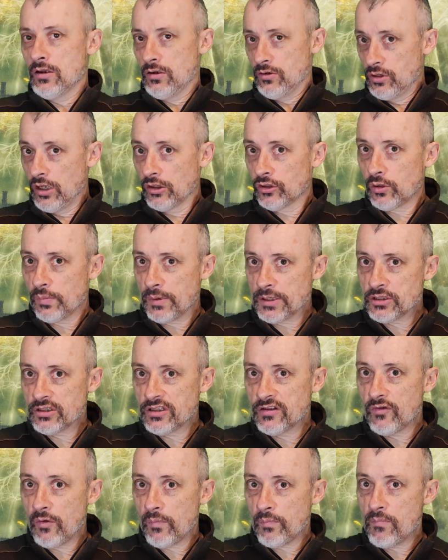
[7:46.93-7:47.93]
une entreprise de
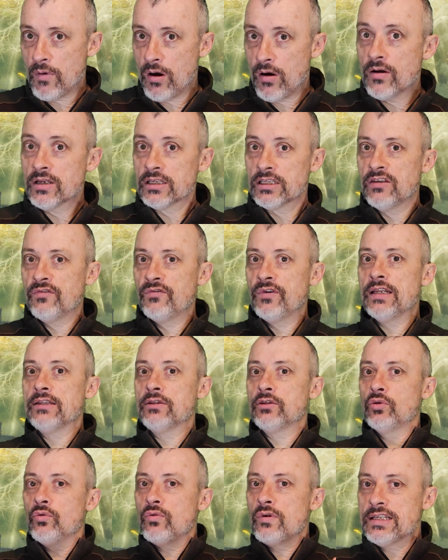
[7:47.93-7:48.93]
développement qui
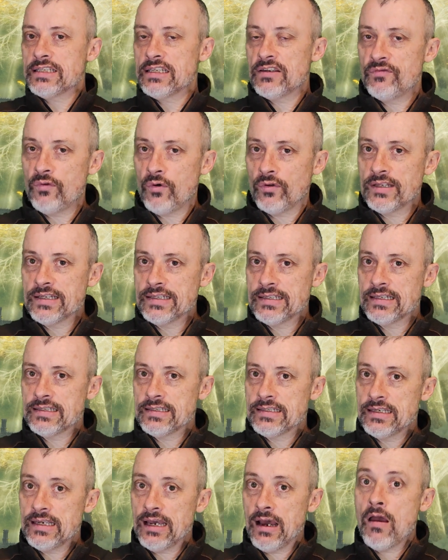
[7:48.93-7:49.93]
fait tous les efforts
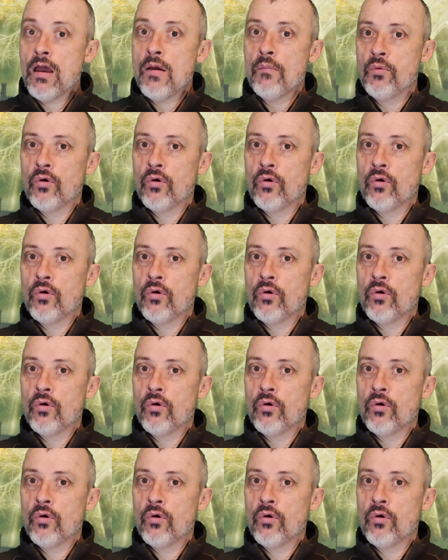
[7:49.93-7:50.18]
nécessaires